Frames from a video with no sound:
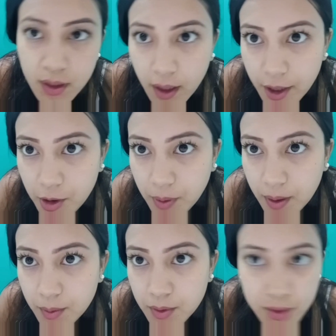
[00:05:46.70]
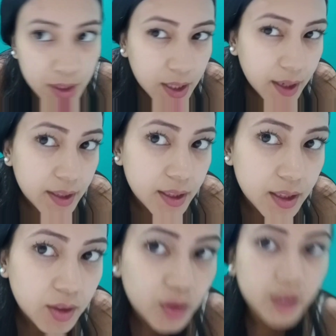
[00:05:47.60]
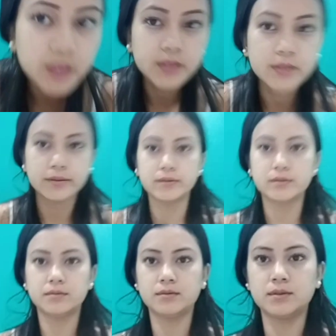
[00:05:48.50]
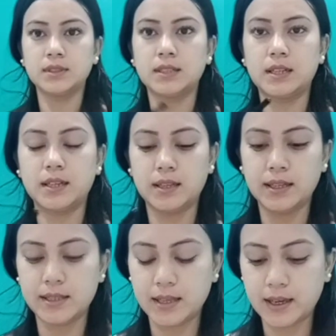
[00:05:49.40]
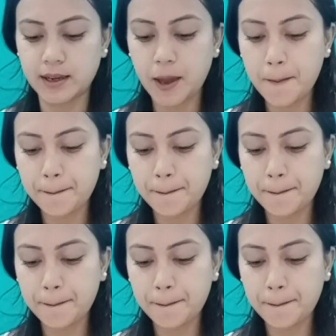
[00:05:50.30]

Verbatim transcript: आई होप आप लोगों को दिखाई दे रहा होगा डिज़ाइन ये है